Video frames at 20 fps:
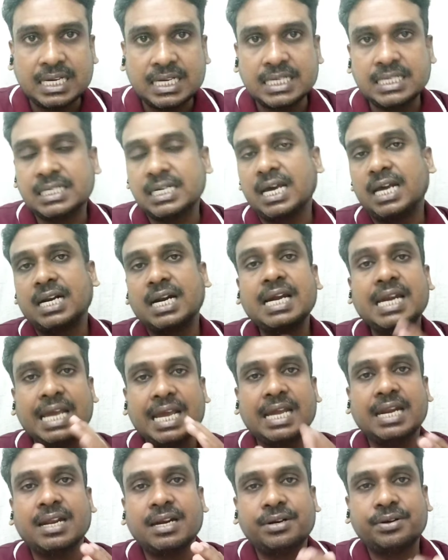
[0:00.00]
இருக்கின்றார்கள்
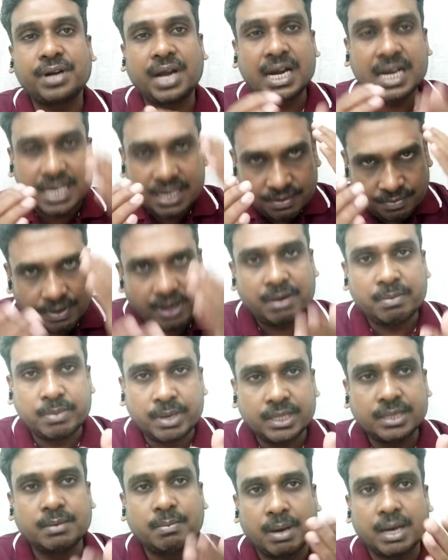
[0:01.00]
ஏனென்றால் இவர்
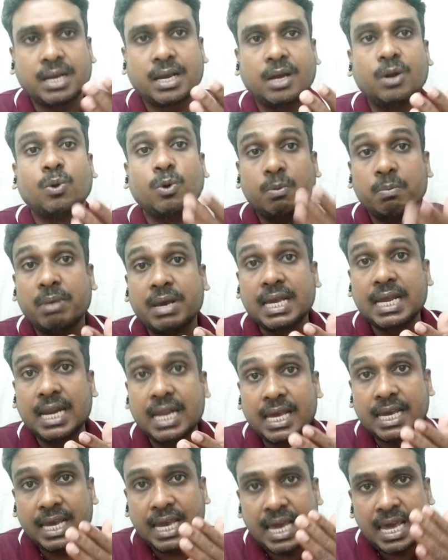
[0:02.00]
மீது மக்கள்
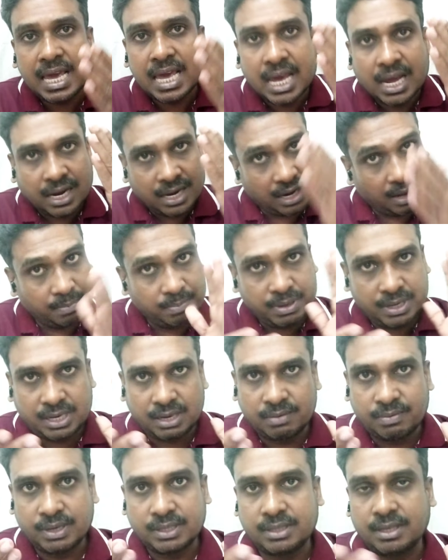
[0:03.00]
உண்மையிலேயே
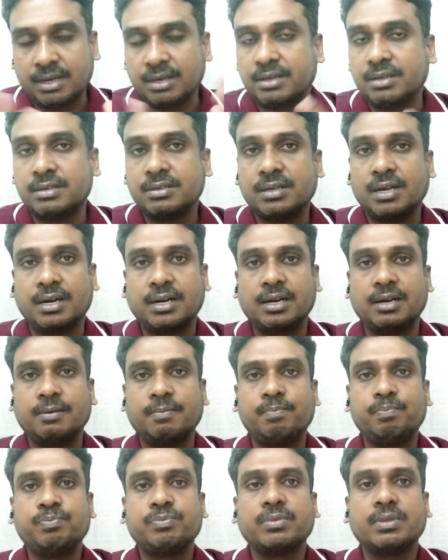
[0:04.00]
நம்பிக்கை வைத்திருக்கின்றார்கள்
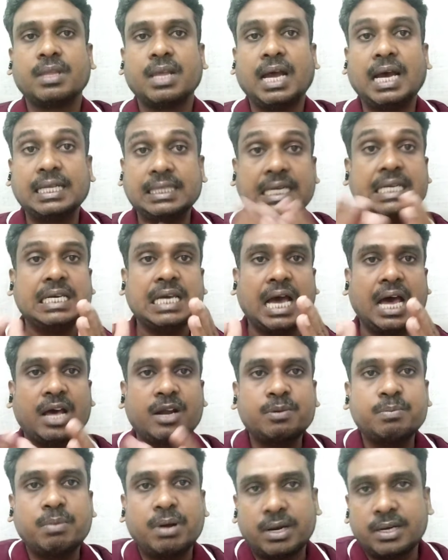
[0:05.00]
அதை
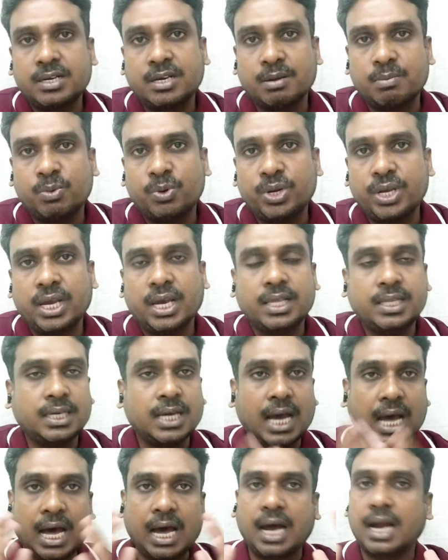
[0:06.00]
யாரும் மறுக்க முடியாது
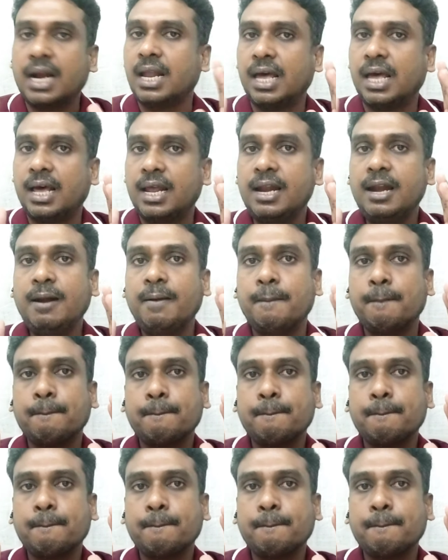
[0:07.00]
ஆனால்